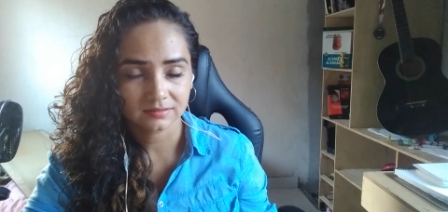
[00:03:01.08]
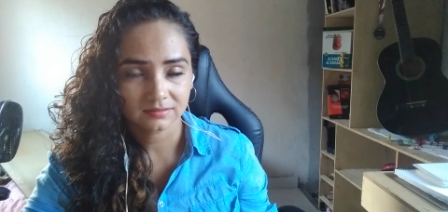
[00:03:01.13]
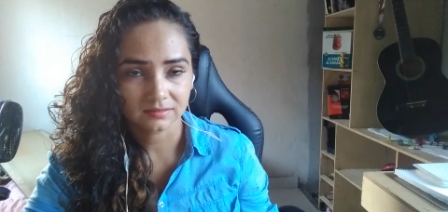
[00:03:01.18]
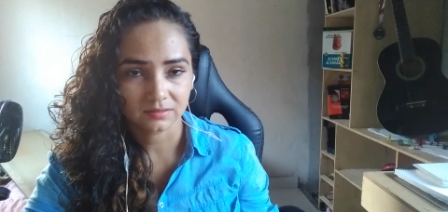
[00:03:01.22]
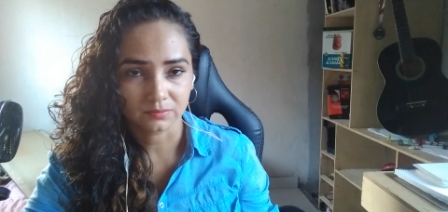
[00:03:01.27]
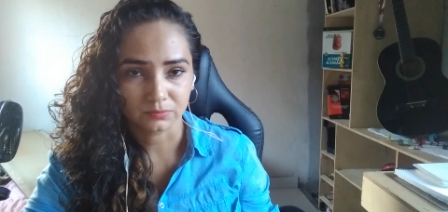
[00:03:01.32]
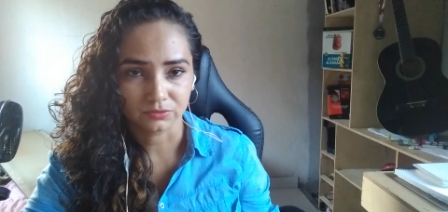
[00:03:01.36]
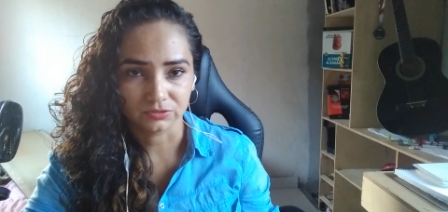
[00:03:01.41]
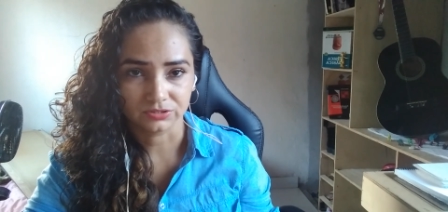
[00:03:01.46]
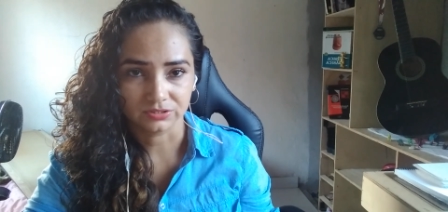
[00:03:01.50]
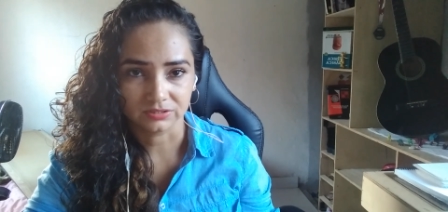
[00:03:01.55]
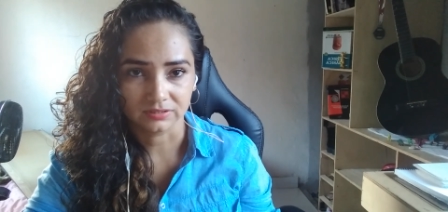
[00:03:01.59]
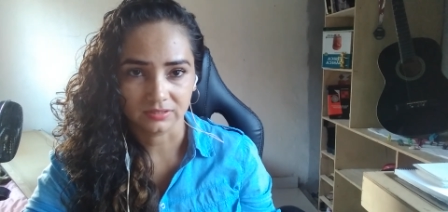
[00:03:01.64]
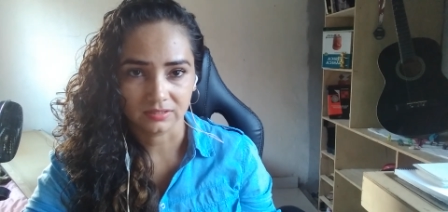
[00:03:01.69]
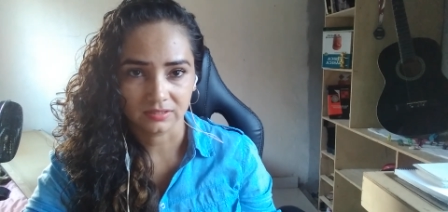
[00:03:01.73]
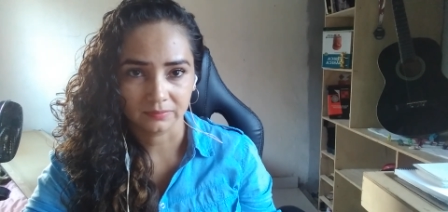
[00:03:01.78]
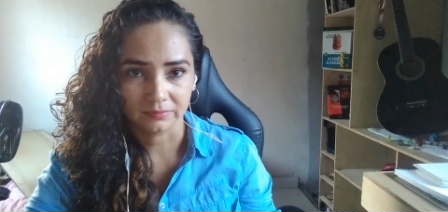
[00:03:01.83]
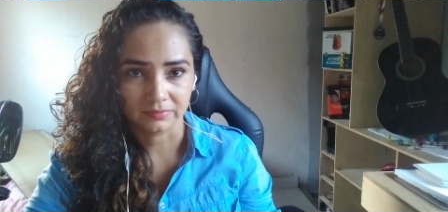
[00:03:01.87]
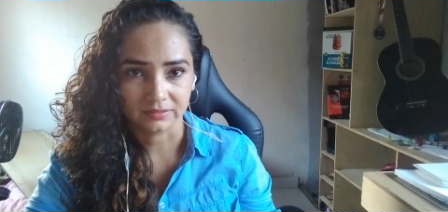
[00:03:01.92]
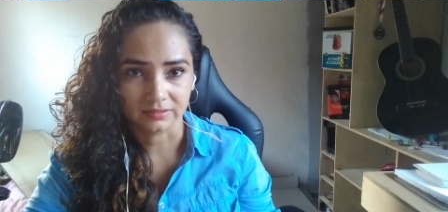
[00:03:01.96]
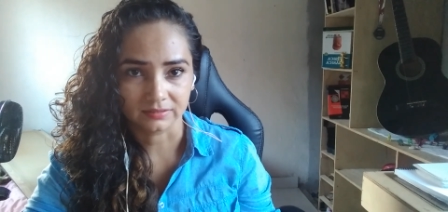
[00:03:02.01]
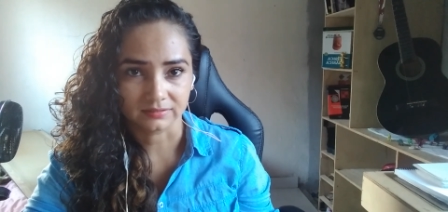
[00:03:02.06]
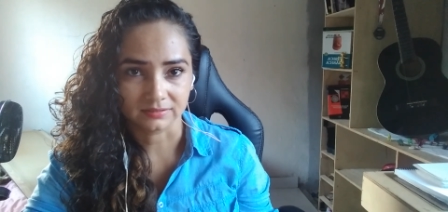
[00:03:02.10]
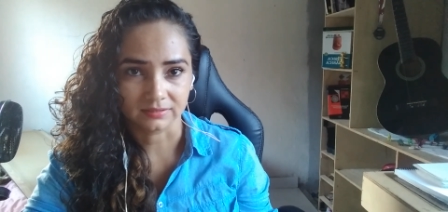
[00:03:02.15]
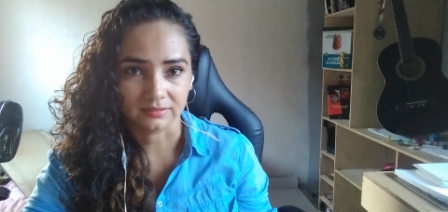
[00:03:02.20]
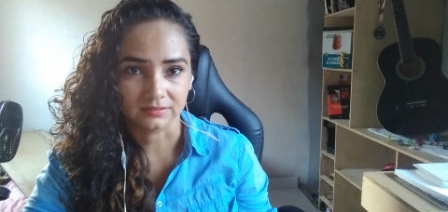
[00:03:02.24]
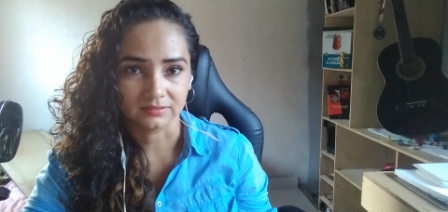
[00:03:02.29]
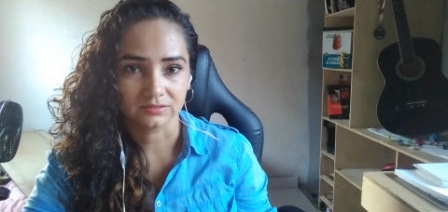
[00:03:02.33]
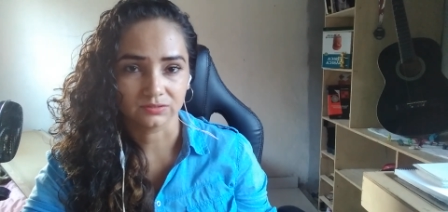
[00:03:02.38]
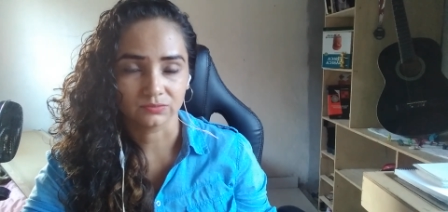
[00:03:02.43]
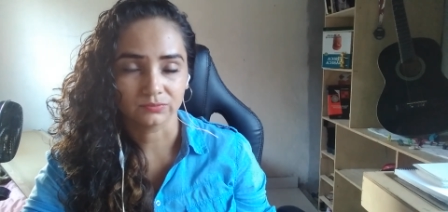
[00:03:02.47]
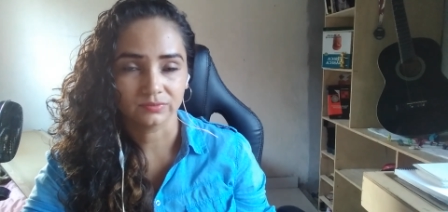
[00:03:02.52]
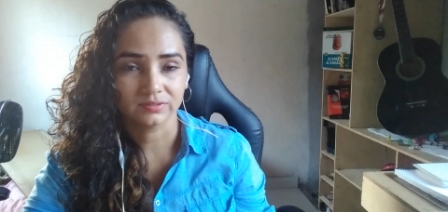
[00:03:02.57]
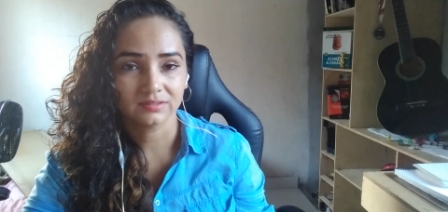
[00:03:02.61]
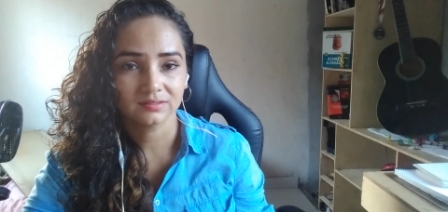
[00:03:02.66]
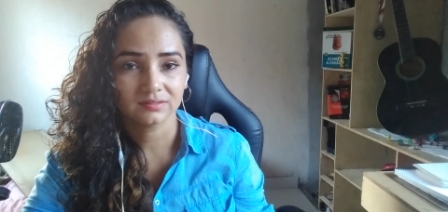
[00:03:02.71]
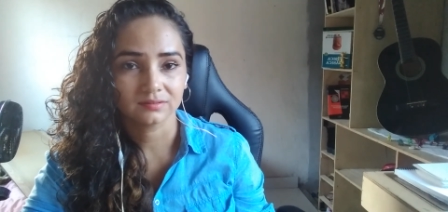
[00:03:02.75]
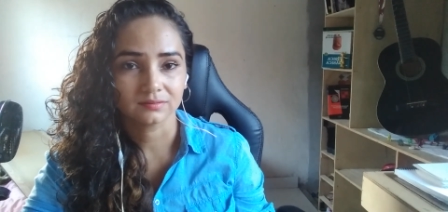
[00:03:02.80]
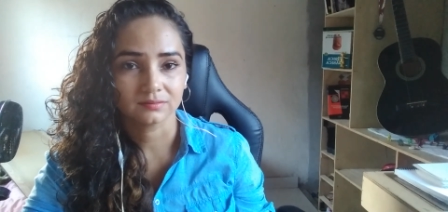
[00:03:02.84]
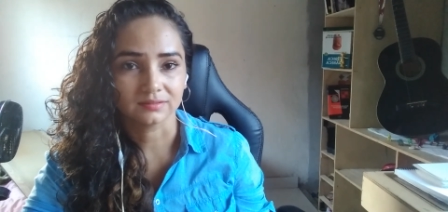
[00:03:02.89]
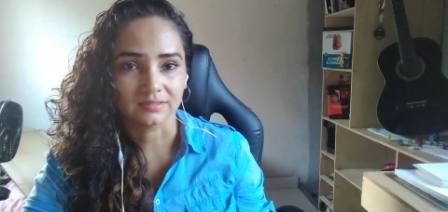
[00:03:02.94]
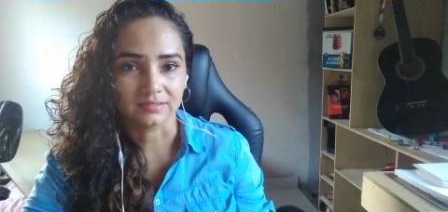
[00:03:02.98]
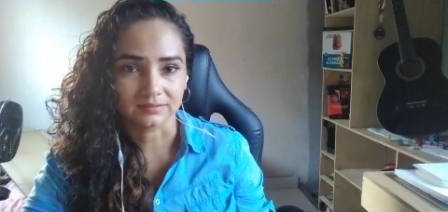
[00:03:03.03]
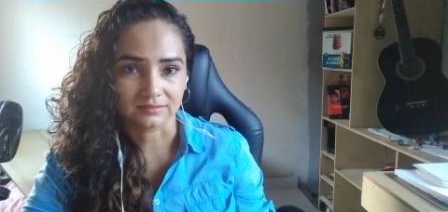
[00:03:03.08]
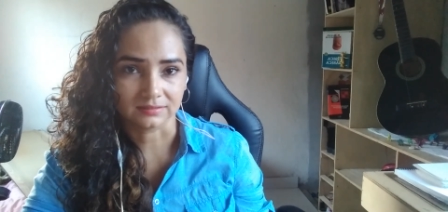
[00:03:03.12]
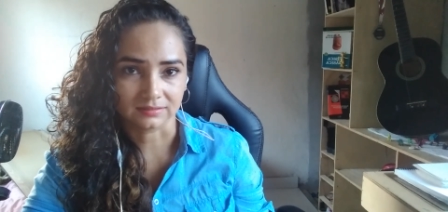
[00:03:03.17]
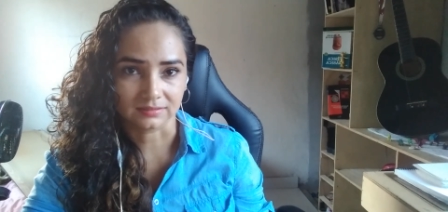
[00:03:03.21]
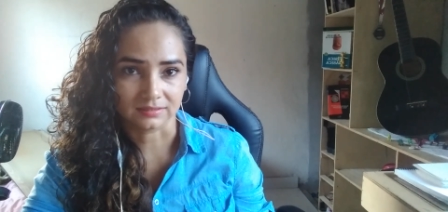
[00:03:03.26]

termodinâmicas elas são dessas